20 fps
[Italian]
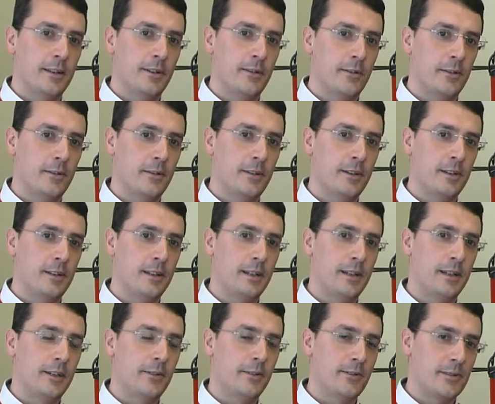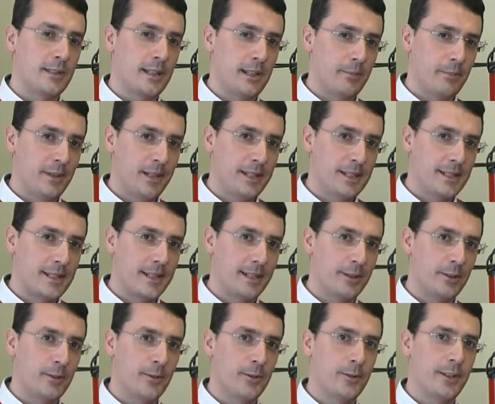con eh, i nostri
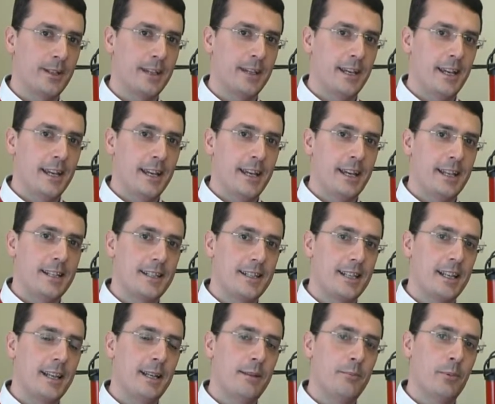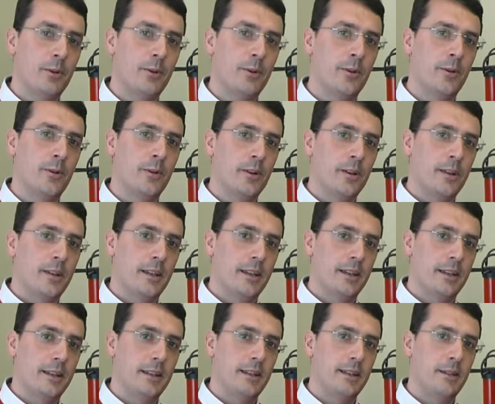amministratori e saremo
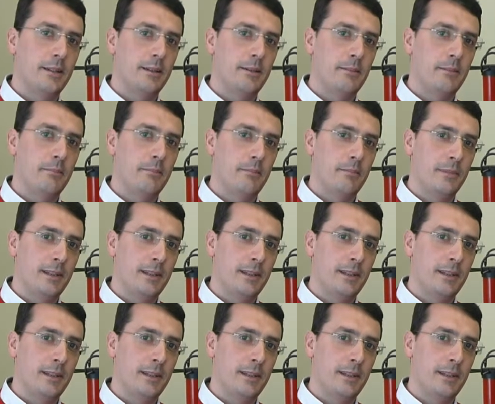eh,